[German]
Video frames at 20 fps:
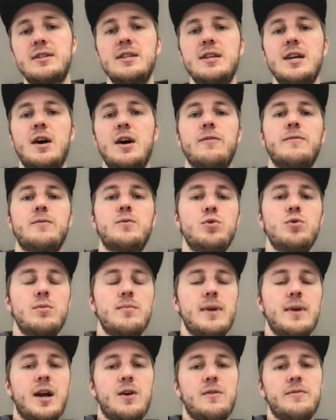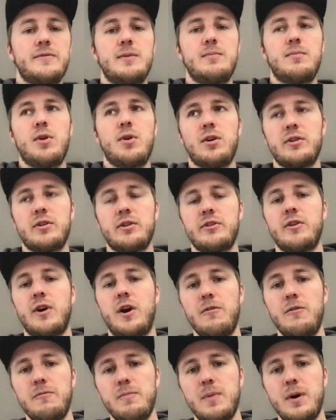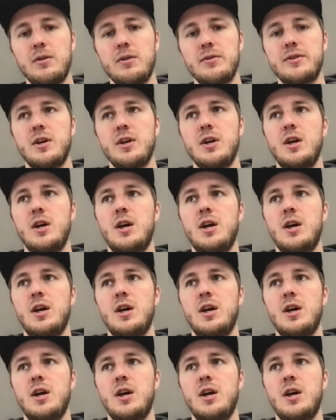die auf Gutenberg auf den Blog-Editor aufbaut